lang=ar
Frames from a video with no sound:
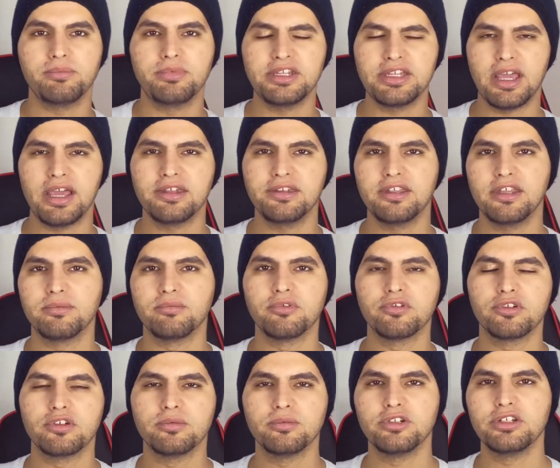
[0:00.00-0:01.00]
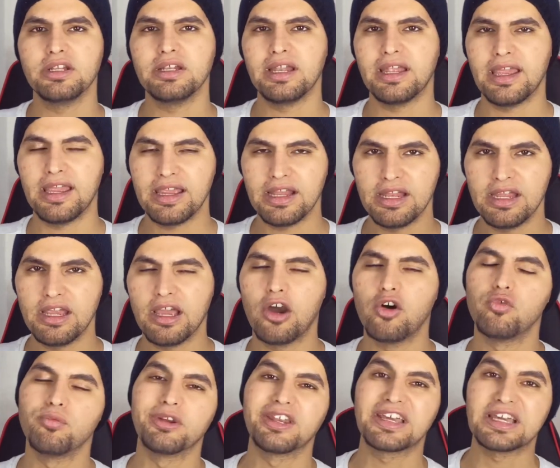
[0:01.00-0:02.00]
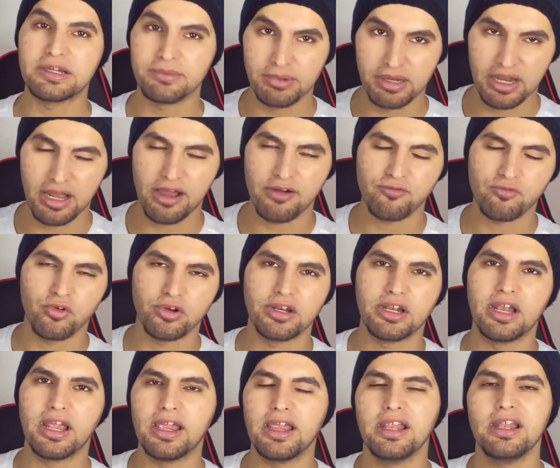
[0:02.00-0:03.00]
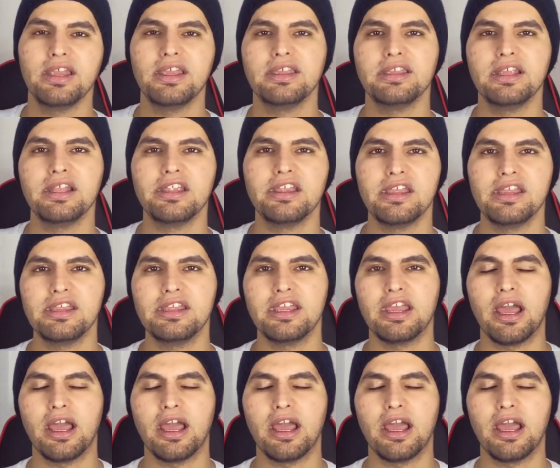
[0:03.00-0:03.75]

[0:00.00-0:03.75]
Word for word: بيتحدد من ضمن العيله او من قبل عفوا العيله يلي